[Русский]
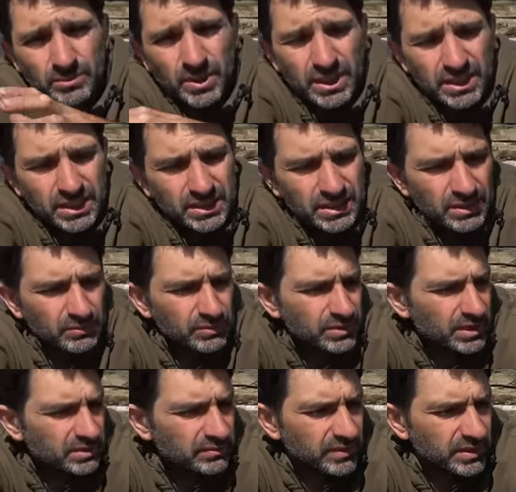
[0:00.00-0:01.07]
на маленький такой,
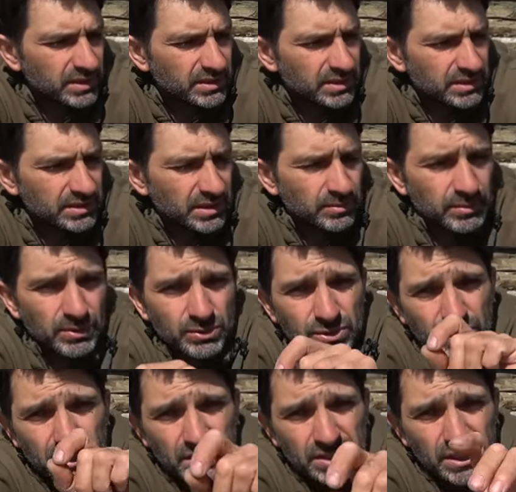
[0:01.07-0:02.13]
на 2 литра, там
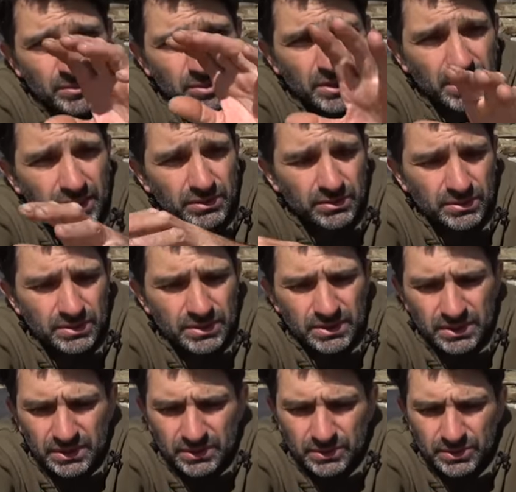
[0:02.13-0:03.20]
тоже есть ниппель,
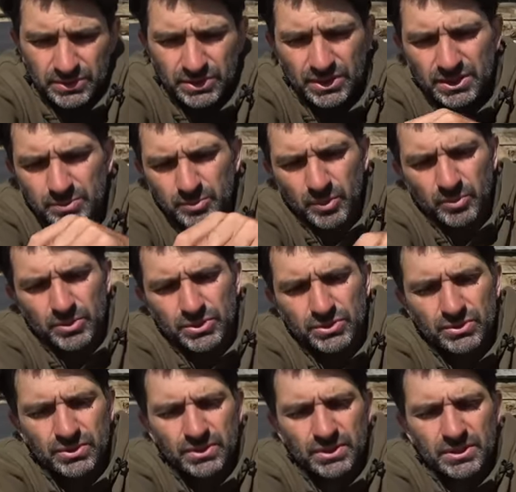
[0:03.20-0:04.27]
который через
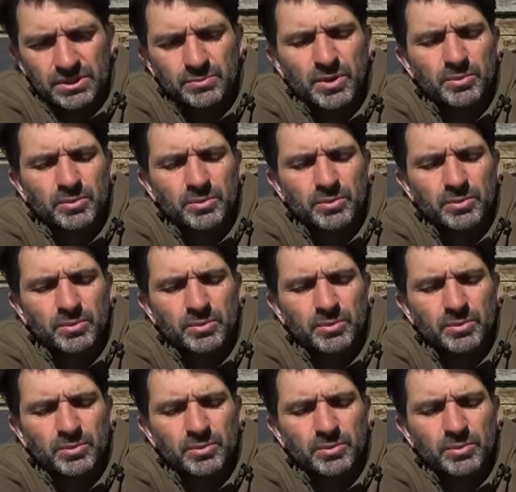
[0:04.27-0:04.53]
помощью, э,